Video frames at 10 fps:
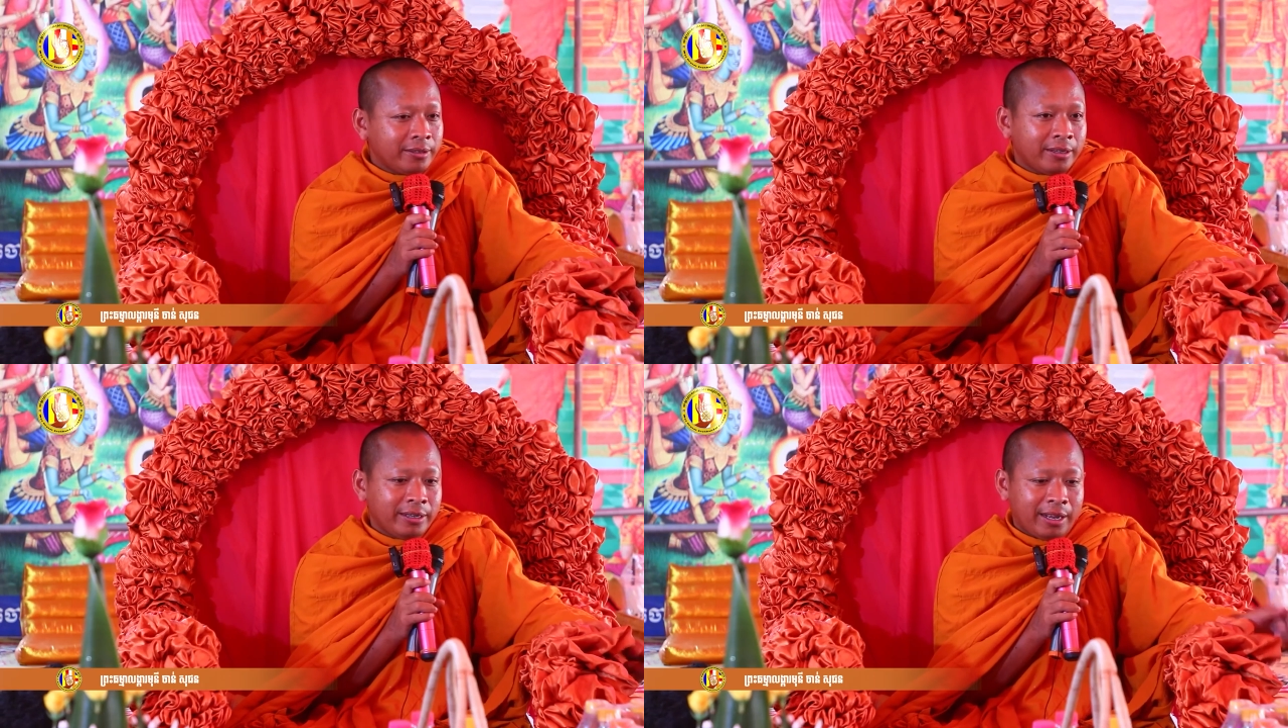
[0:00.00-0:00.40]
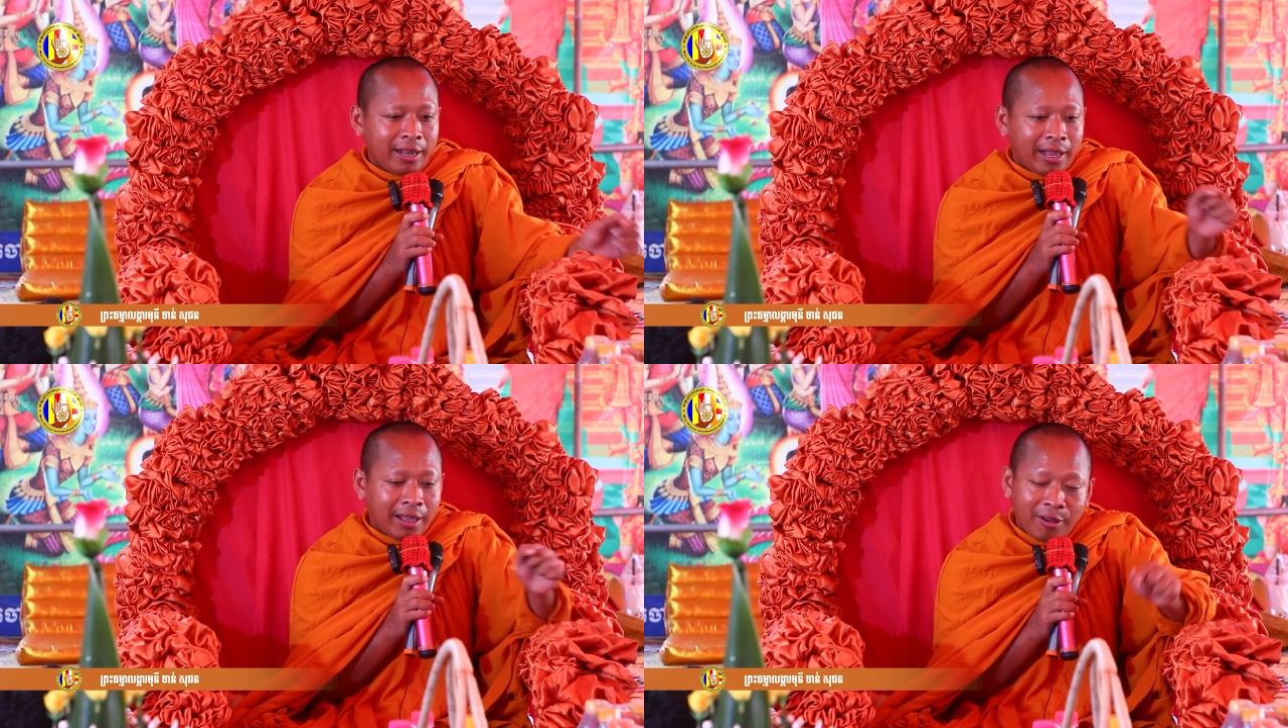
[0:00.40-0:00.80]
chẳng nè
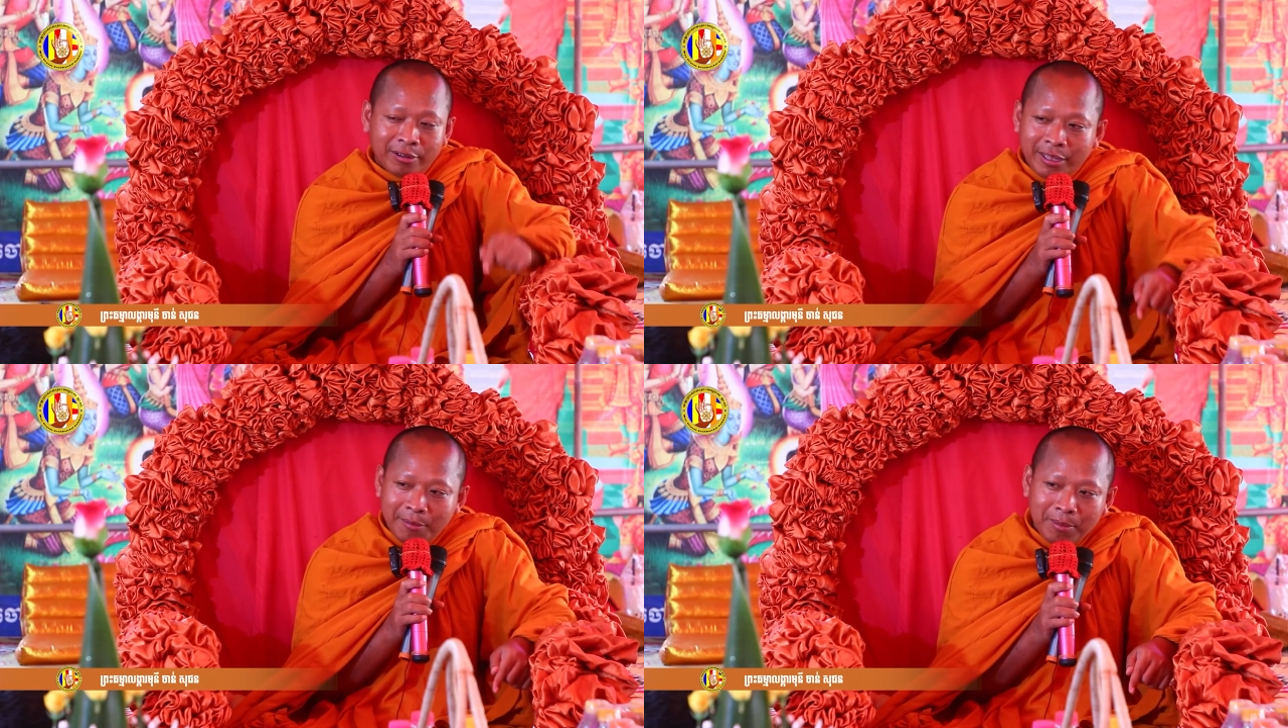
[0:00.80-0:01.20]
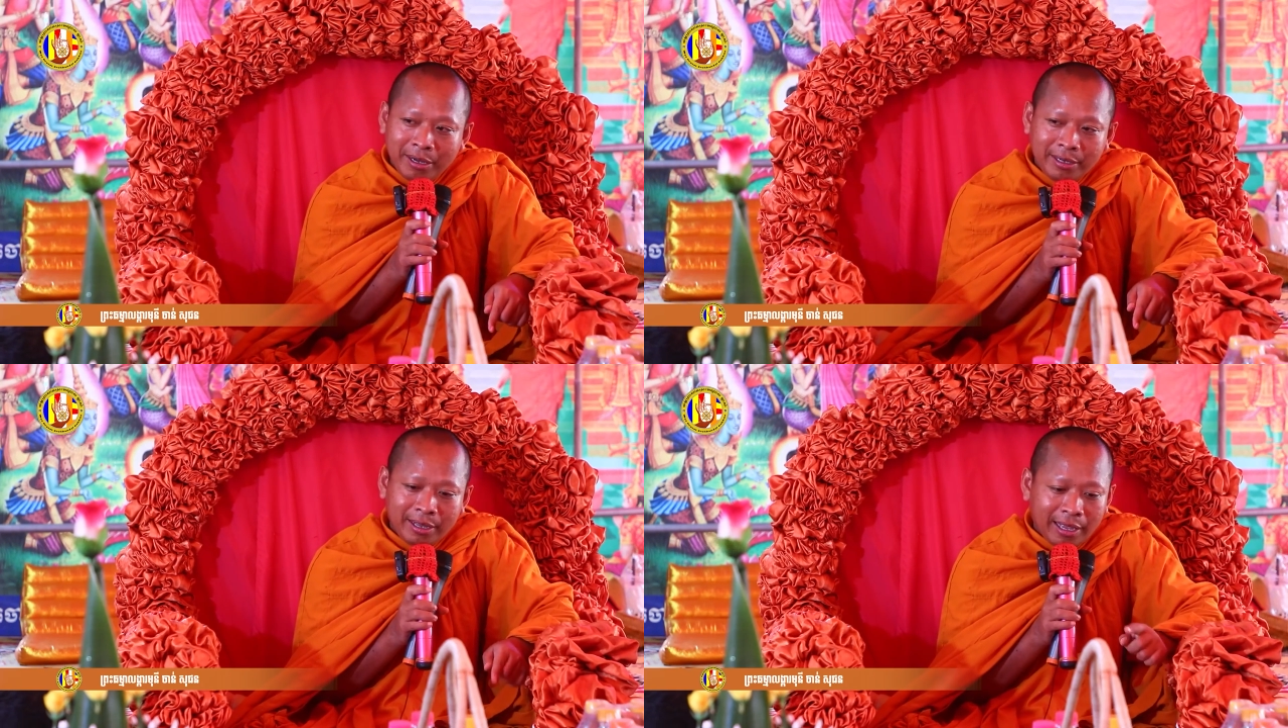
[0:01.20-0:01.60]
à ông tị
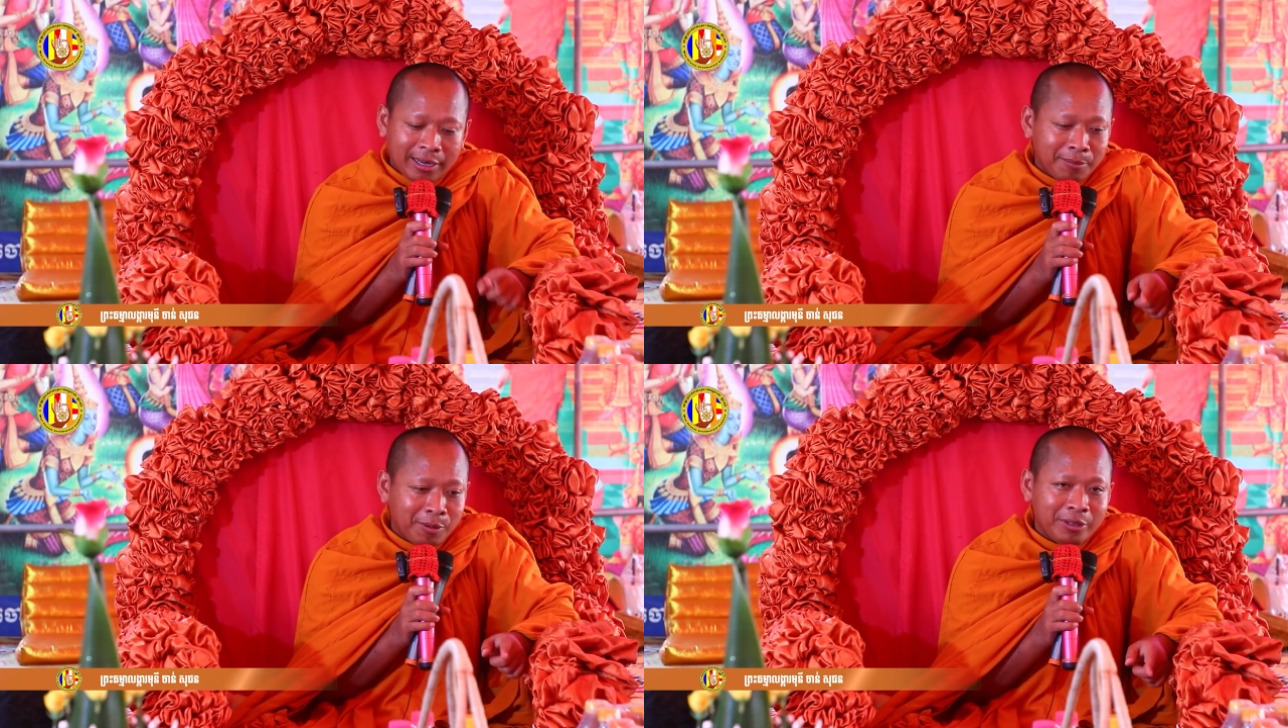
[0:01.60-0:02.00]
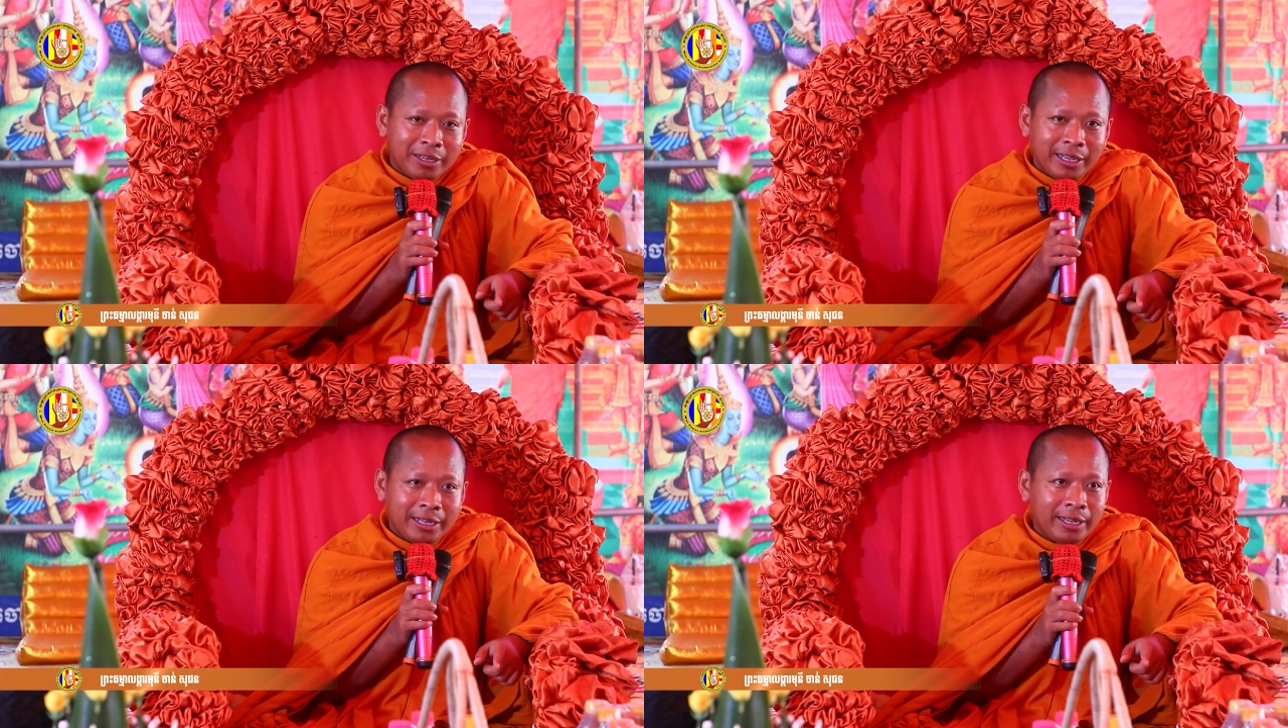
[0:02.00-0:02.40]
bay nè ăn là mô
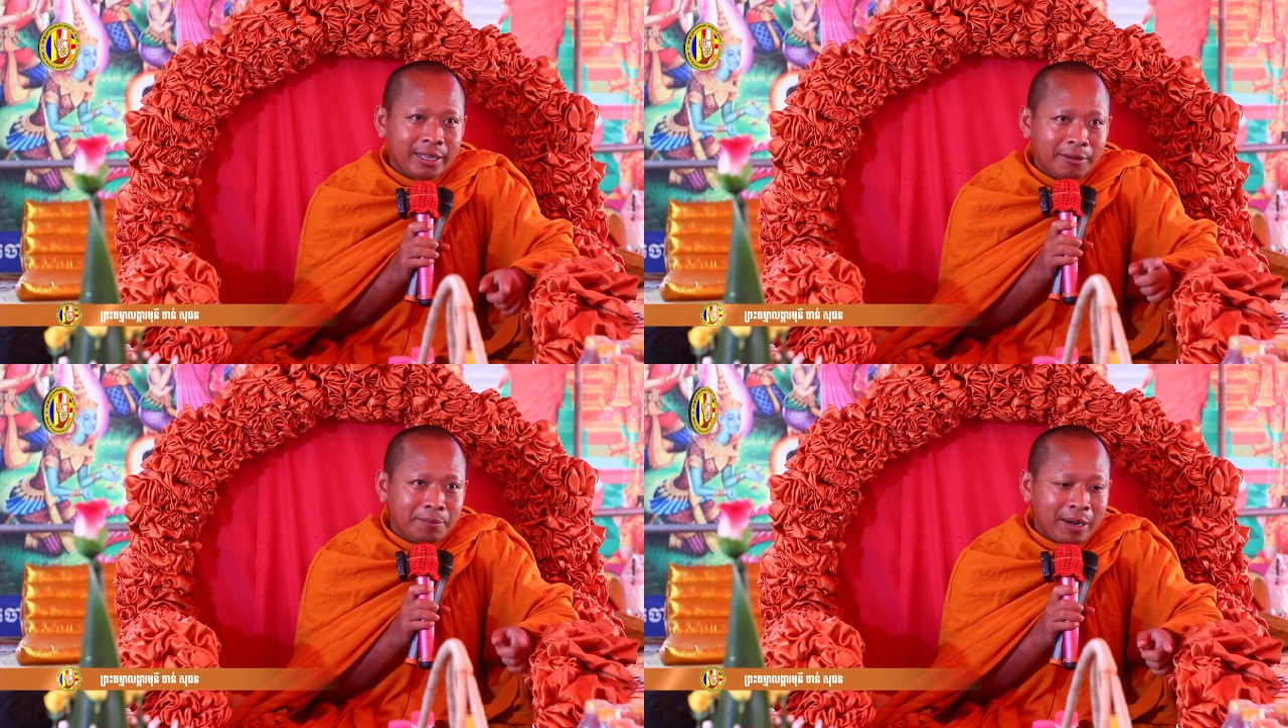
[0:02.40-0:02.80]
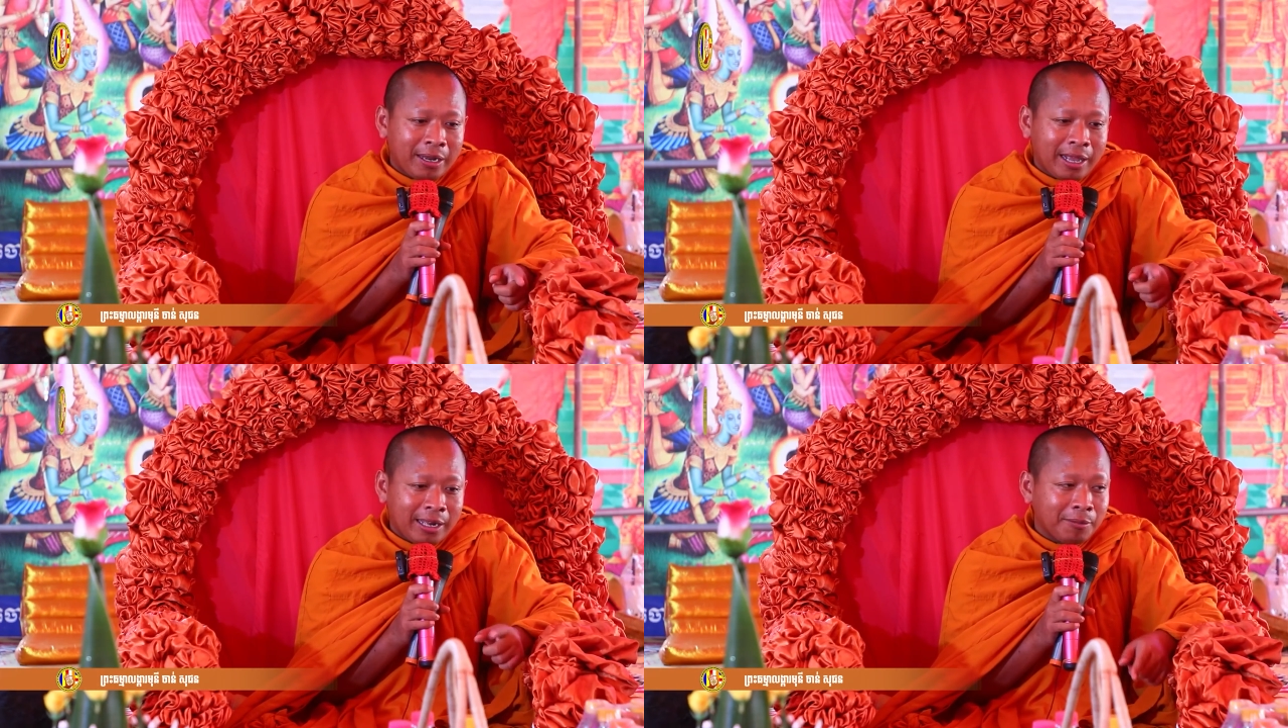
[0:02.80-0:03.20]
tình nên nè nó
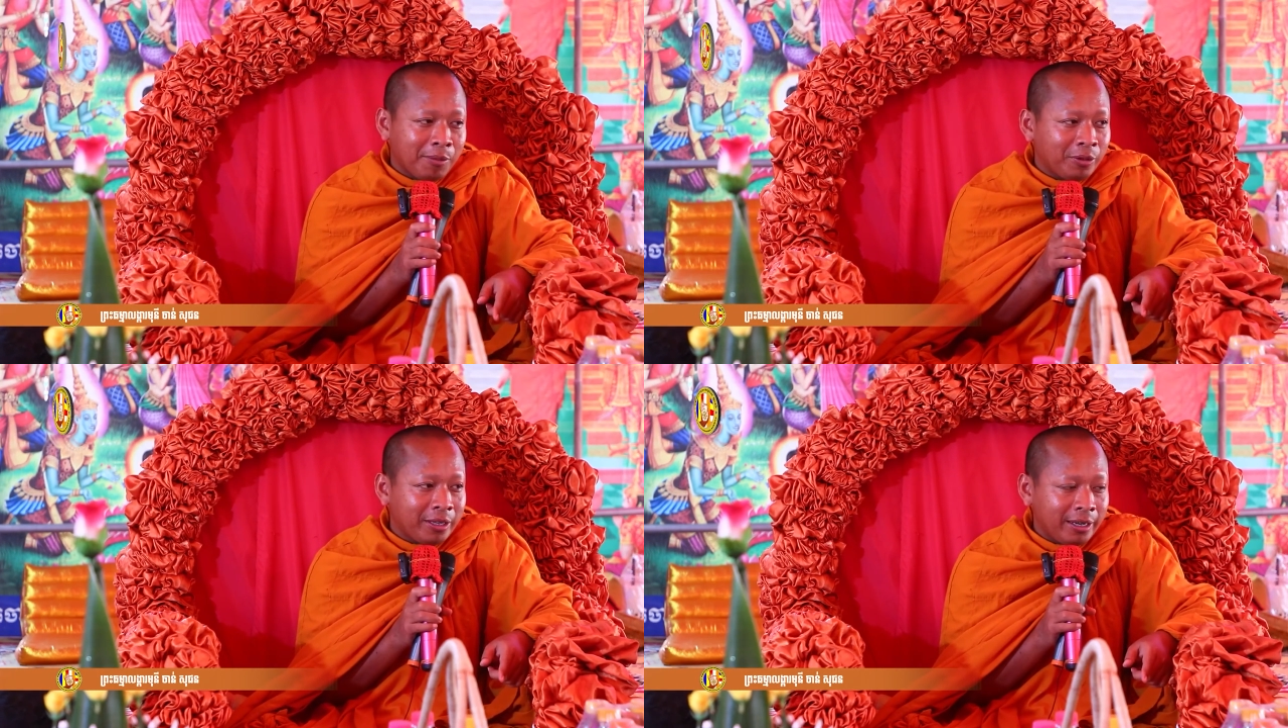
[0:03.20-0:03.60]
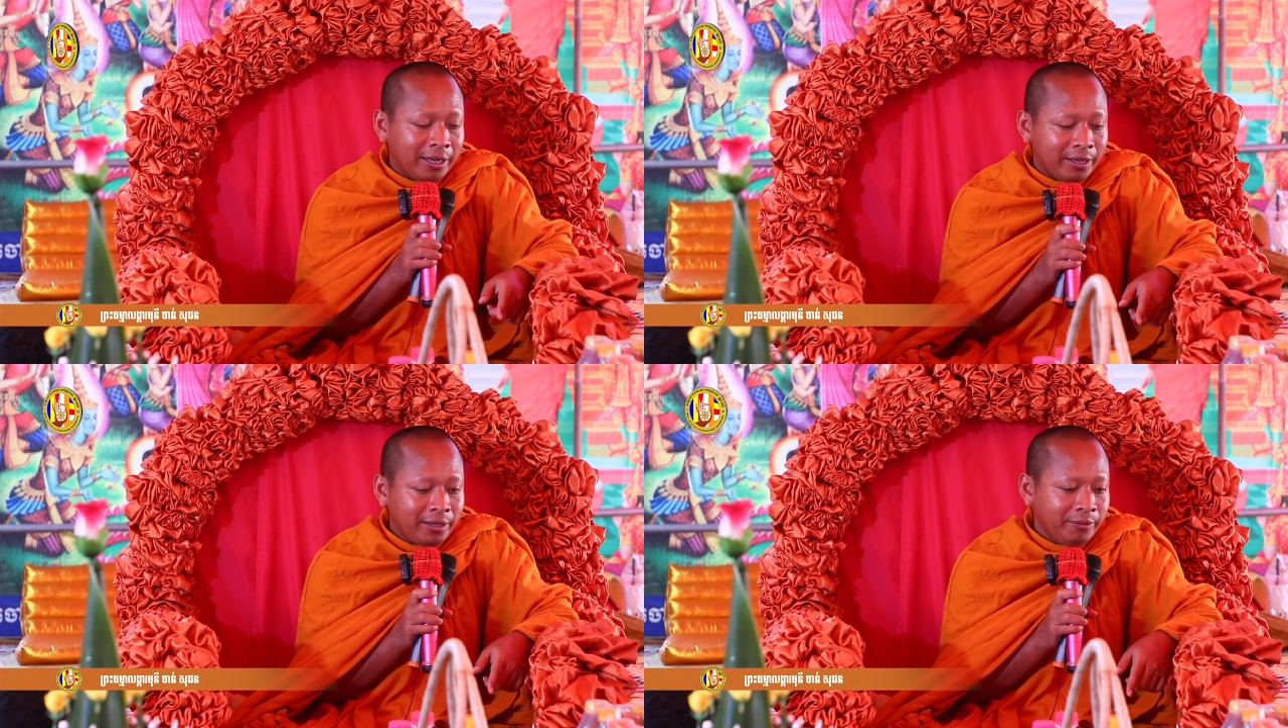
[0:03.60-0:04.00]
prad ăn là mô tình nên nó